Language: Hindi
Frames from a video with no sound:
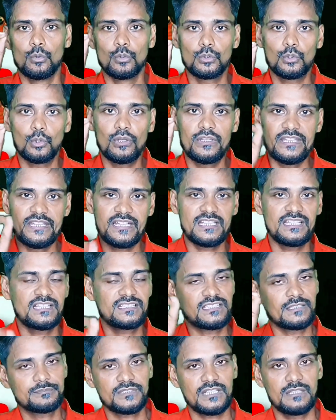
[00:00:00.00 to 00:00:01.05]
उनको 1000
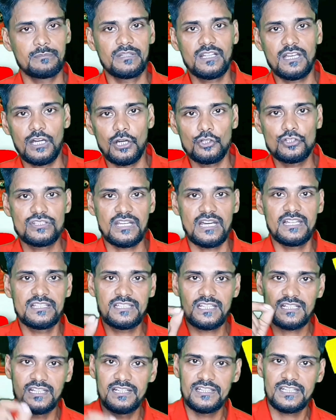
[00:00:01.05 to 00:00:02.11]
सब्सक्राइबर और
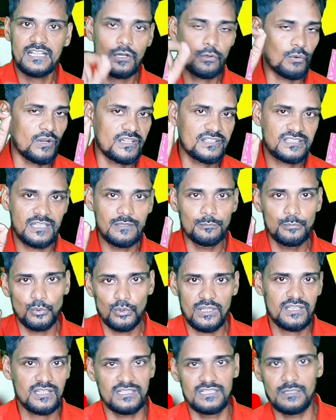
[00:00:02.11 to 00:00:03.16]
4000 घंटे का वॉइस टाइम
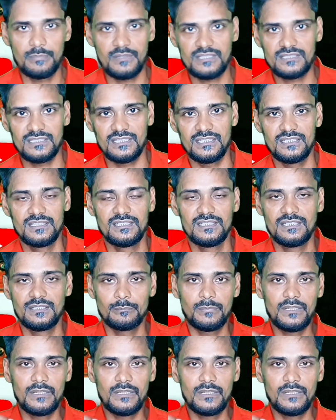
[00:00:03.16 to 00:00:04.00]
पूरा करना पड़ता है